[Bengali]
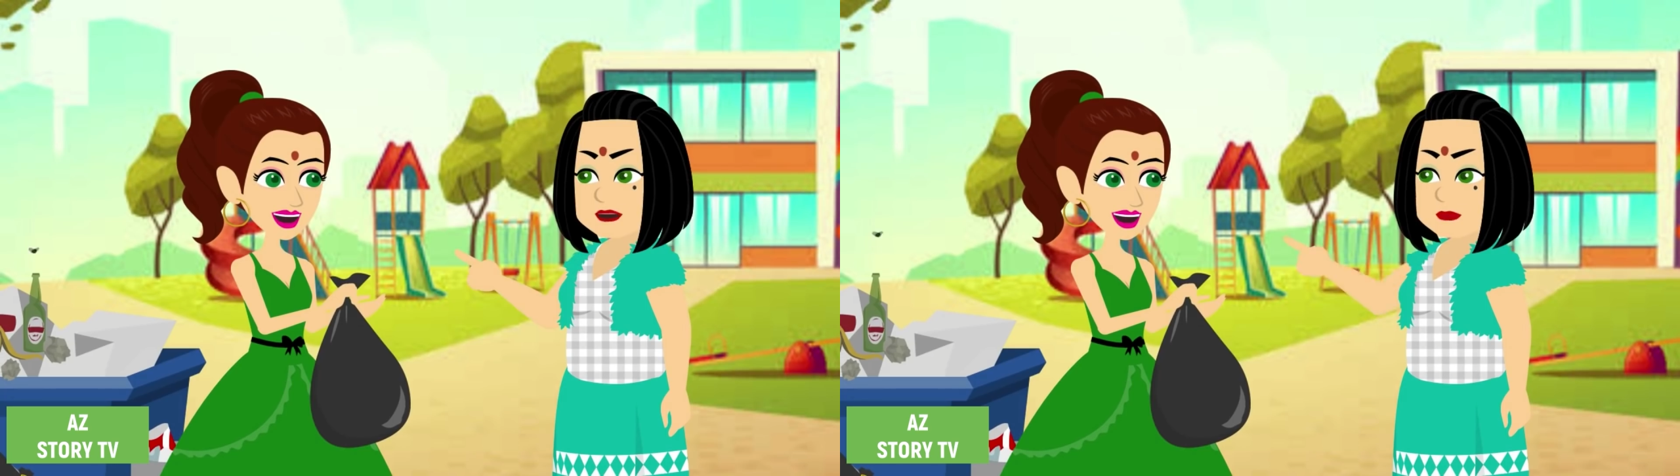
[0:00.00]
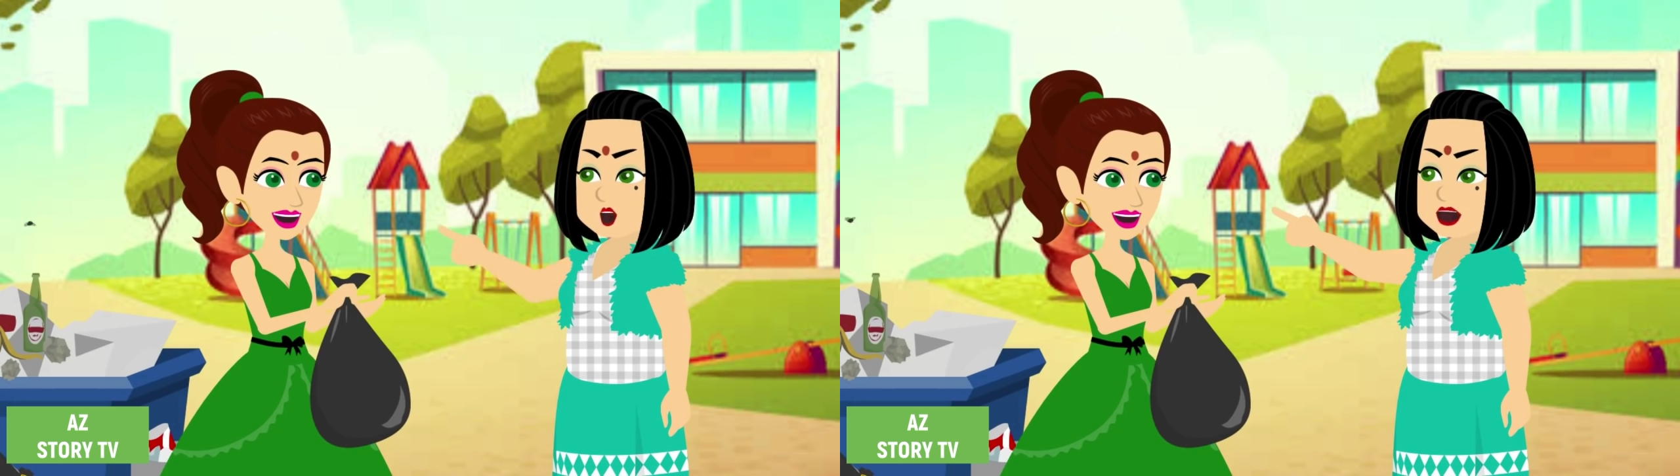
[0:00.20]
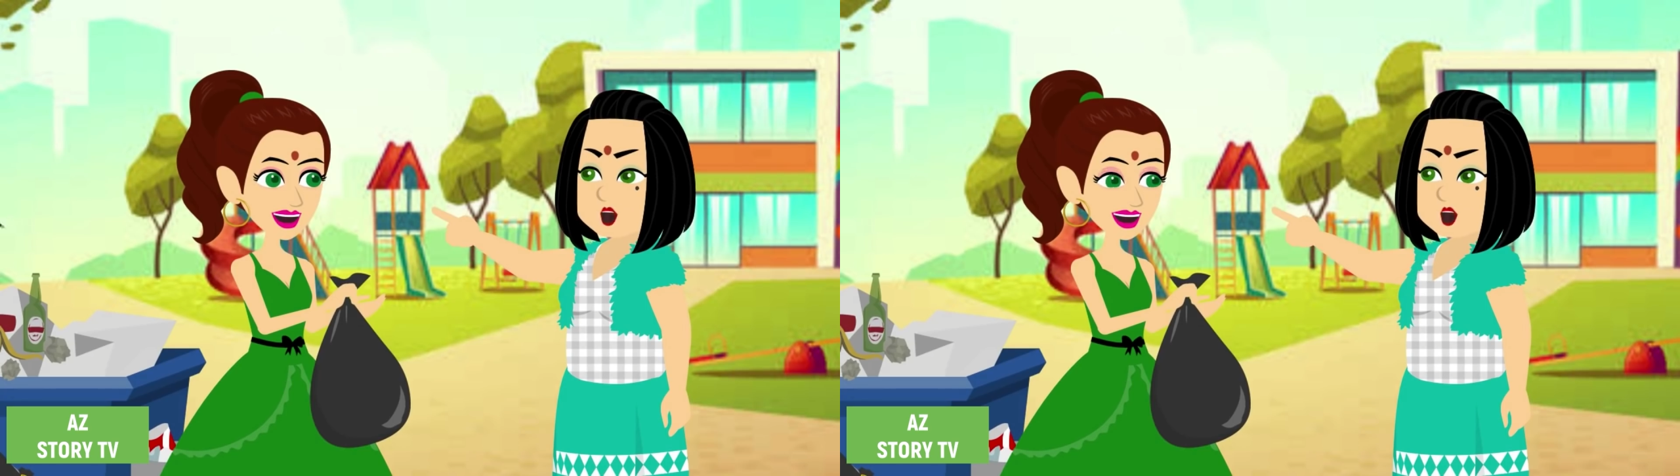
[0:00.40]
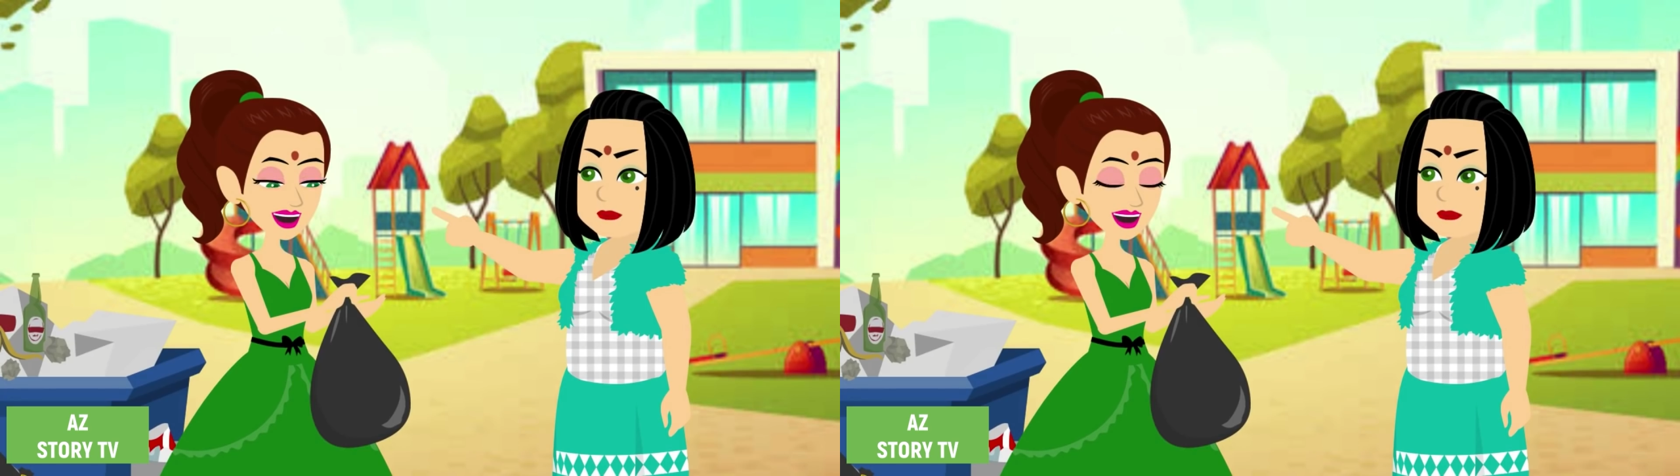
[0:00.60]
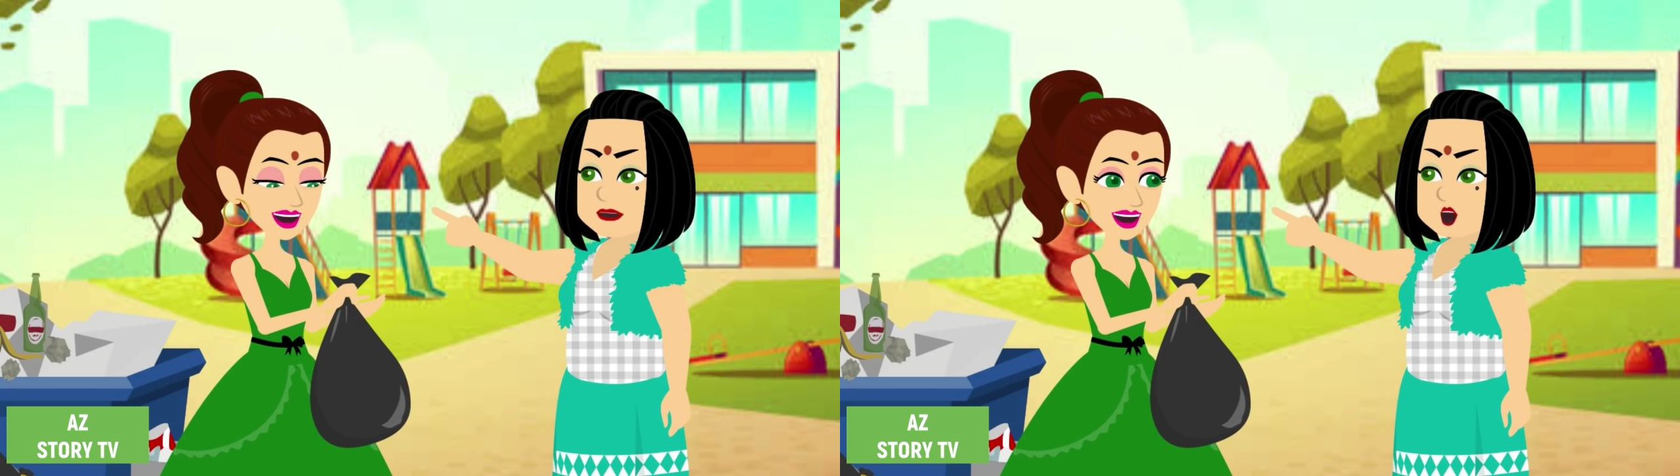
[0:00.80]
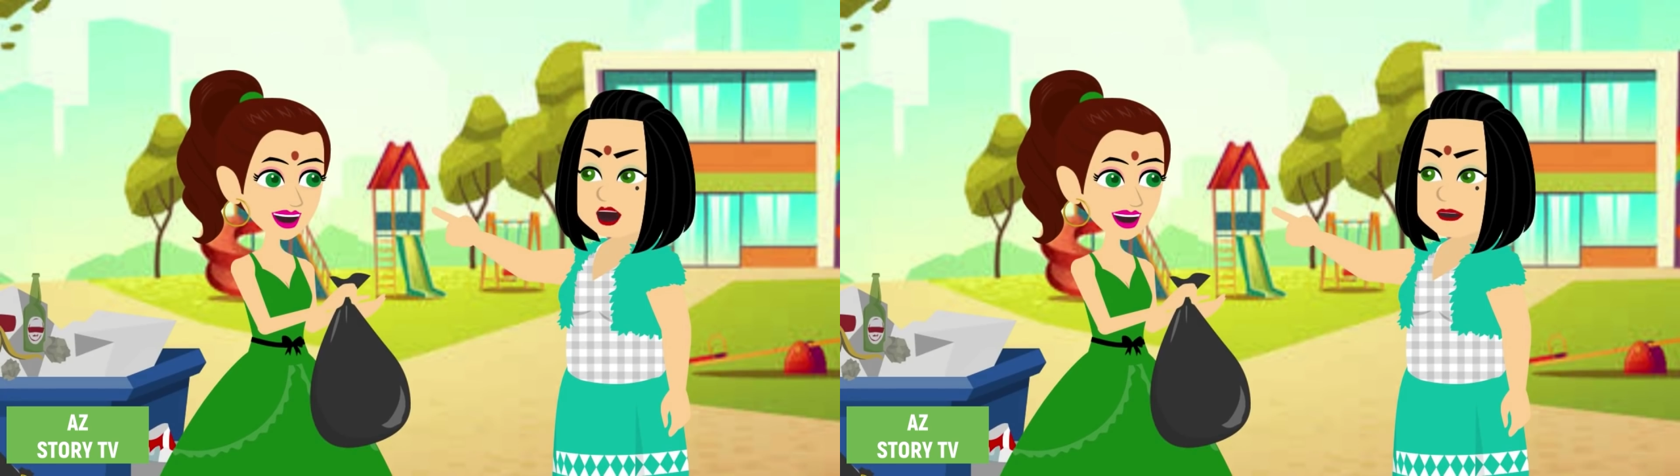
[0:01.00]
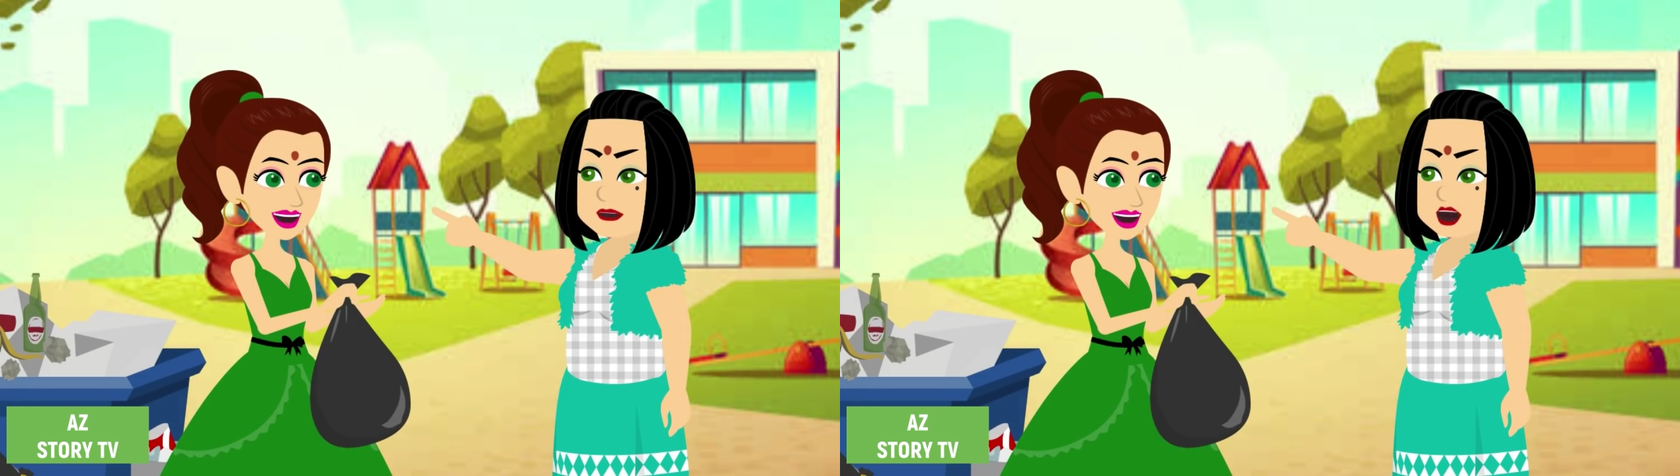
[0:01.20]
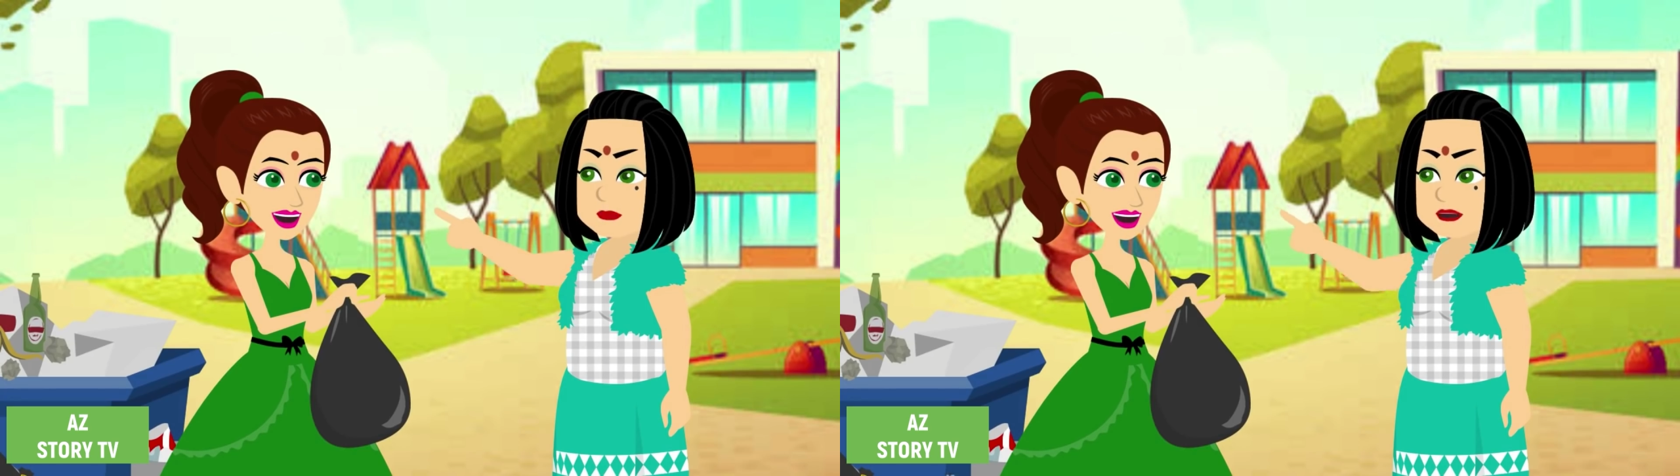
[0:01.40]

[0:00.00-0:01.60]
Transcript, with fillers: ও আচ্ছা ঠিক আছে